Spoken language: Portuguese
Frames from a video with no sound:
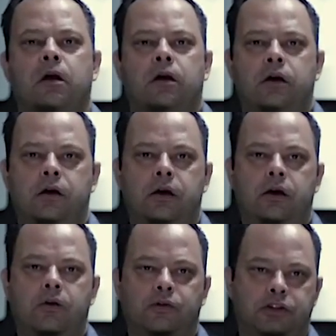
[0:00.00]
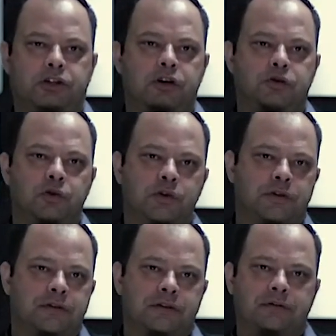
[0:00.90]
E o de
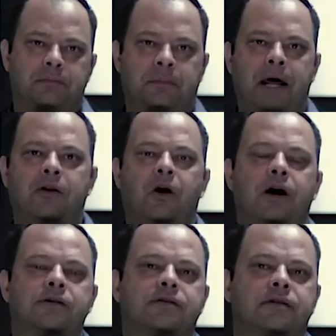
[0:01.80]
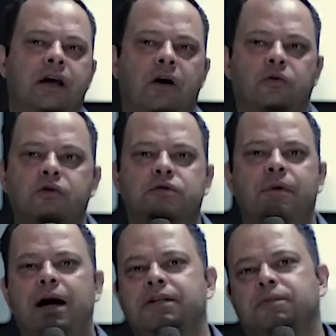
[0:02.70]
Jesus, para nós, é um dos
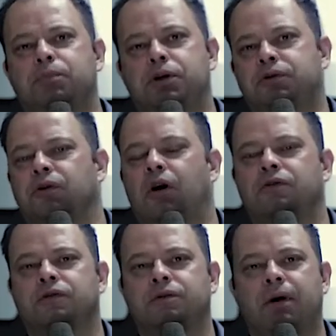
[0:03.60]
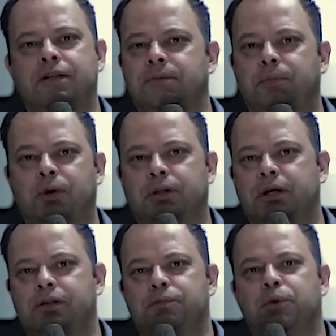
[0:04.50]
mais preciosos e mais
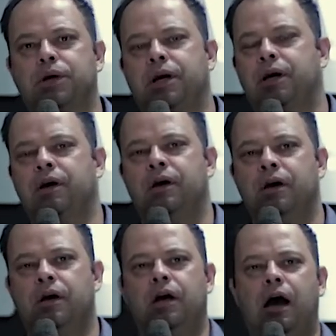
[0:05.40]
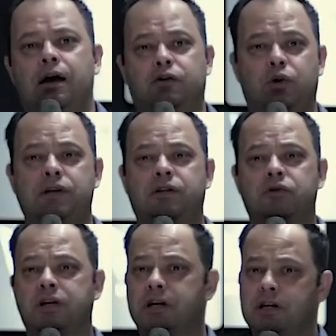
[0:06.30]
importantes, porque a ressurreição
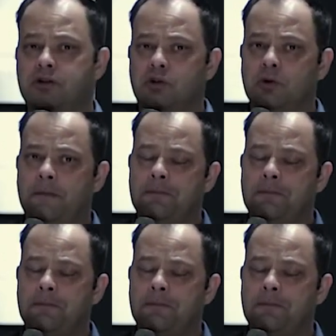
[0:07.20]
de Cristo